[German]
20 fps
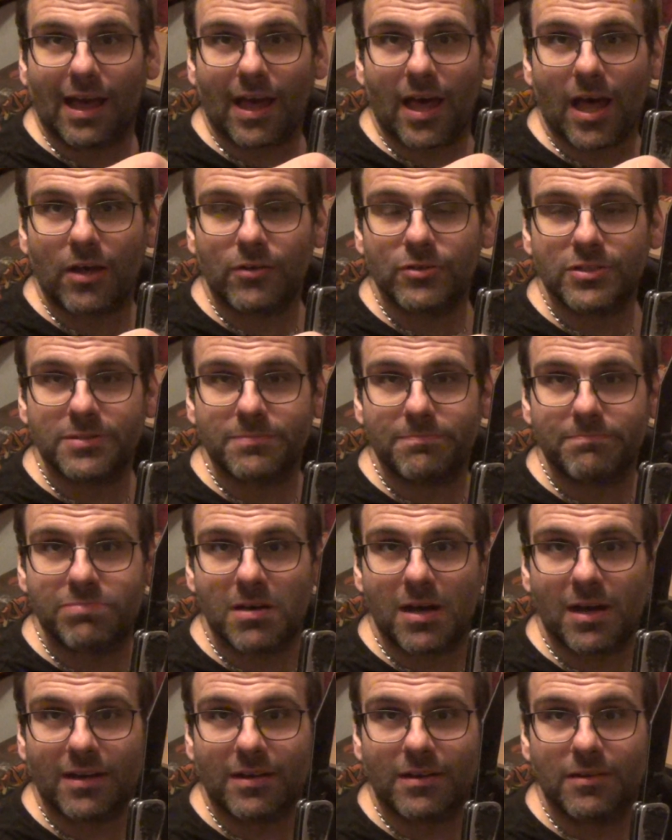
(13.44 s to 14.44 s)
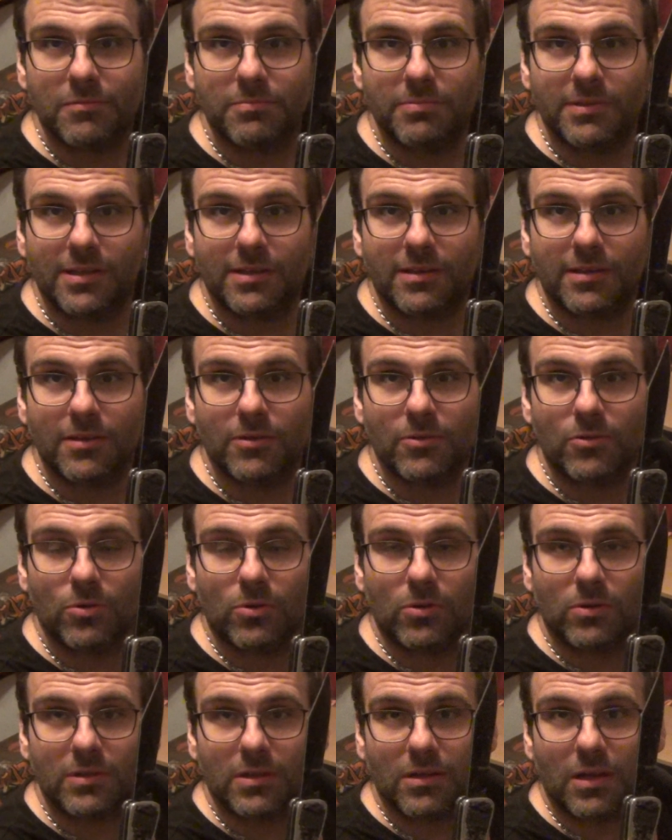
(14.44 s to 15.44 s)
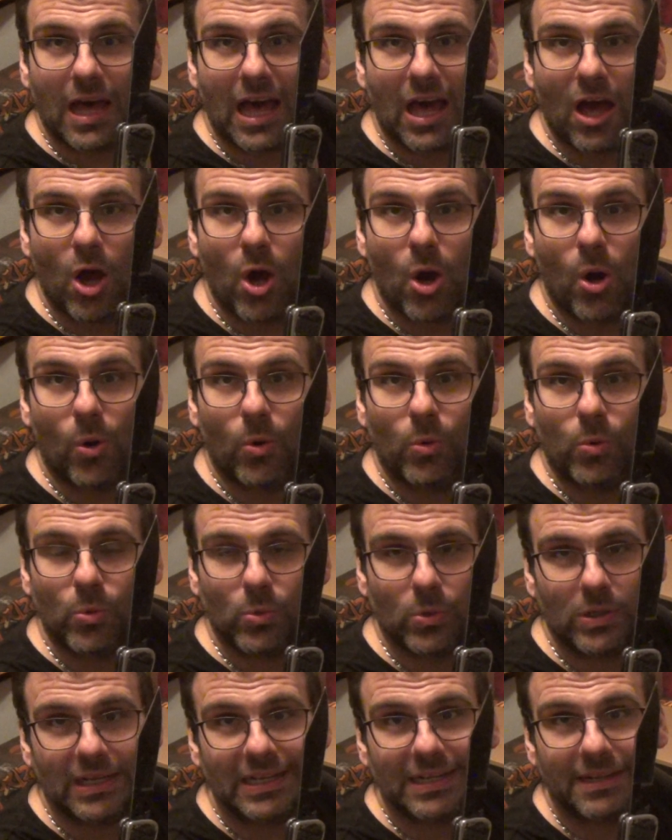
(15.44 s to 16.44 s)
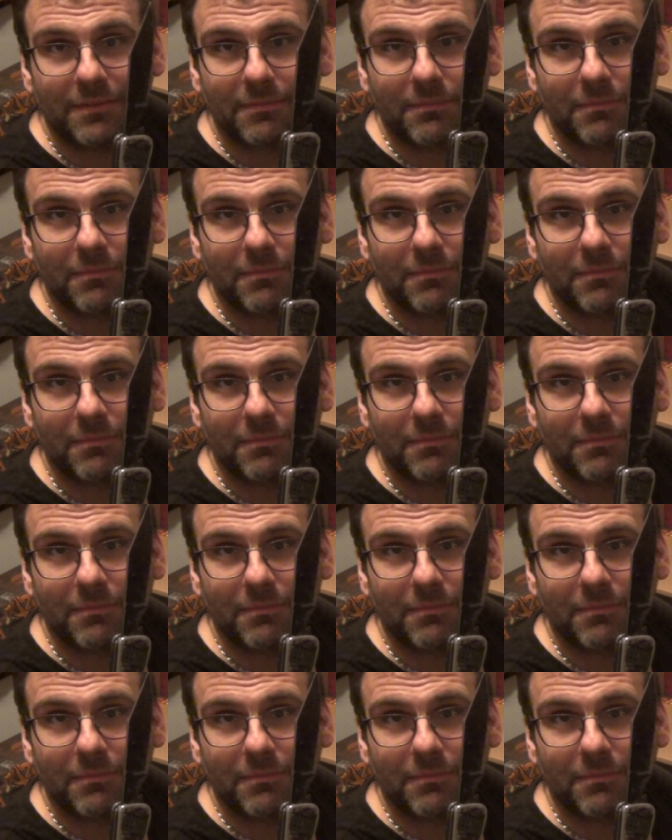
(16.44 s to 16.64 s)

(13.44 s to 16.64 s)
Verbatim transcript: Auspackvideo oder Hole,